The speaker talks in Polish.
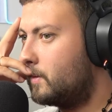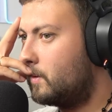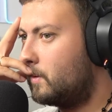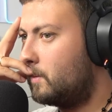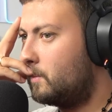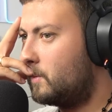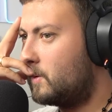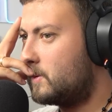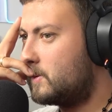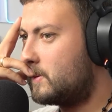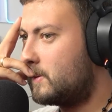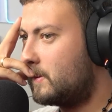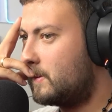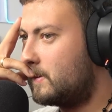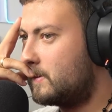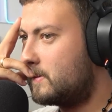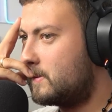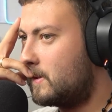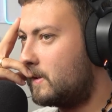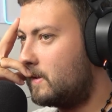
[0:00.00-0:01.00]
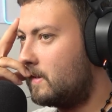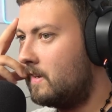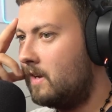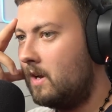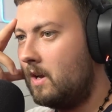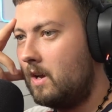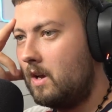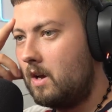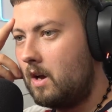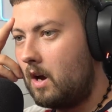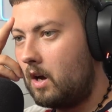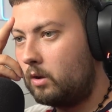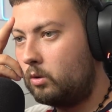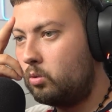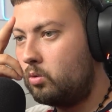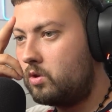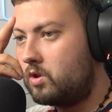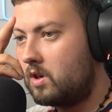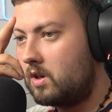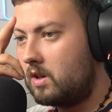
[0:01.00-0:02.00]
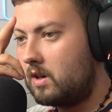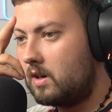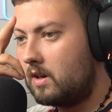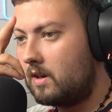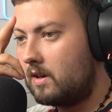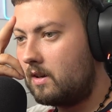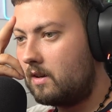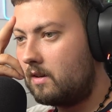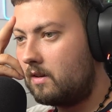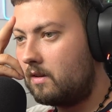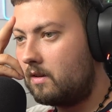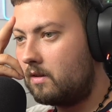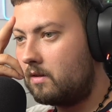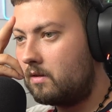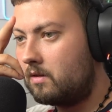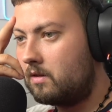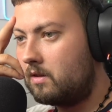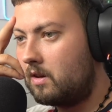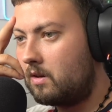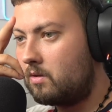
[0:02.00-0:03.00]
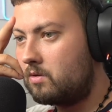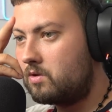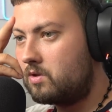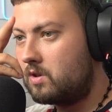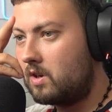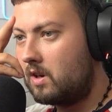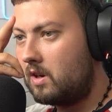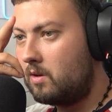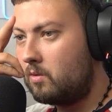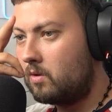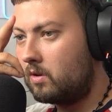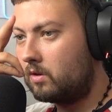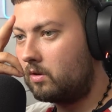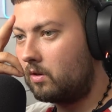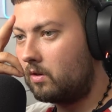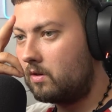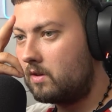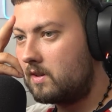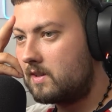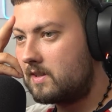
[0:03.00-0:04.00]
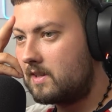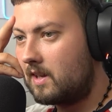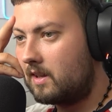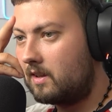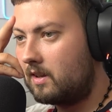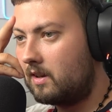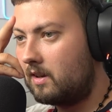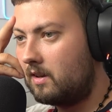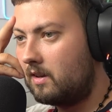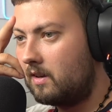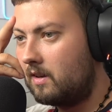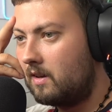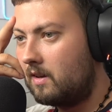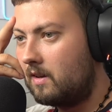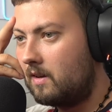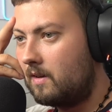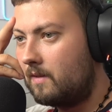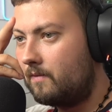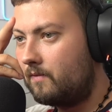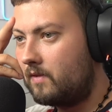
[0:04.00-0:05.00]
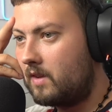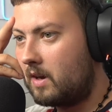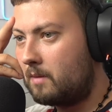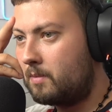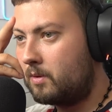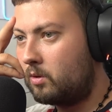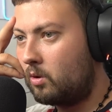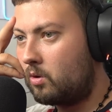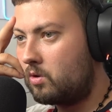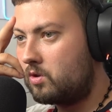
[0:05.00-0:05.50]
Oj, mocno niestety. A tu się nie, nie rozdzieliło to niestety. Jakby to